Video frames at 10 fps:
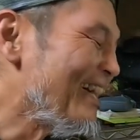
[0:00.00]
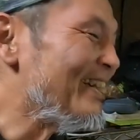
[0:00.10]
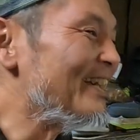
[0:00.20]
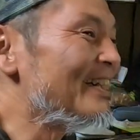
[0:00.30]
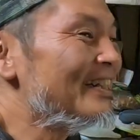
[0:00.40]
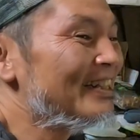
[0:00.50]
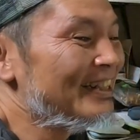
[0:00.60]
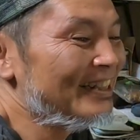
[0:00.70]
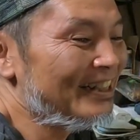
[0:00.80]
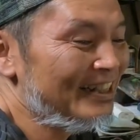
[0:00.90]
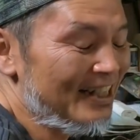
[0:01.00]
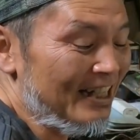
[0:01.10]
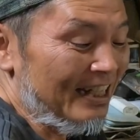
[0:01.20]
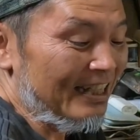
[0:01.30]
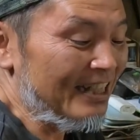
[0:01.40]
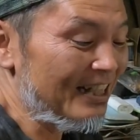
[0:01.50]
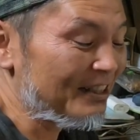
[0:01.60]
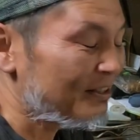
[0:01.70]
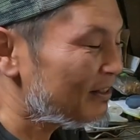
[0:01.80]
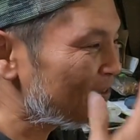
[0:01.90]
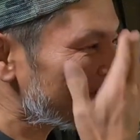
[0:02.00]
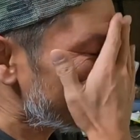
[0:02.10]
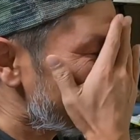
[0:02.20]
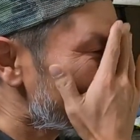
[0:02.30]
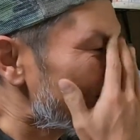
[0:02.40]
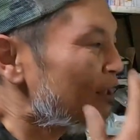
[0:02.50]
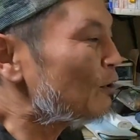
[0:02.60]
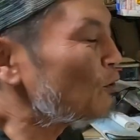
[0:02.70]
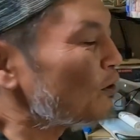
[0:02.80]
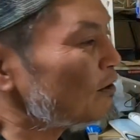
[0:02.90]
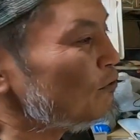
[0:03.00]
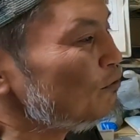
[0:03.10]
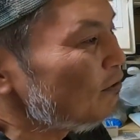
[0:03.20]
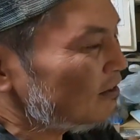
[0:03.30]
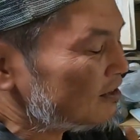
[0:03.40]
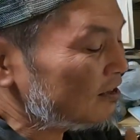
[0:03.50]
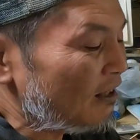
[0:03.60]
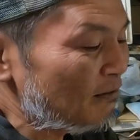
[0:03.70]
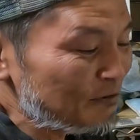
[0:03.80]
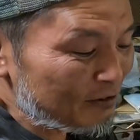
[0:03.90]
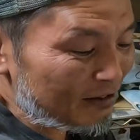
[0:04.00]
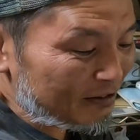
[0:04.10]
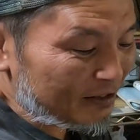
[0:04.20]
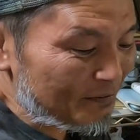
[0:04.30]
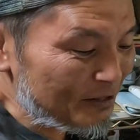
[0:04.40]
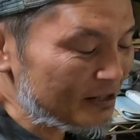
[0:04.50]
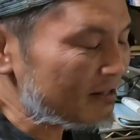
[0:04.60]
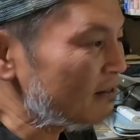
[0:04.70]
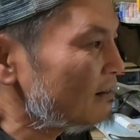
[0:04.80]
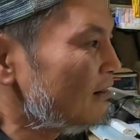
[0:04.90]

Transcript: いやいやいや、いや、うわ、寒くなってきた、マジで。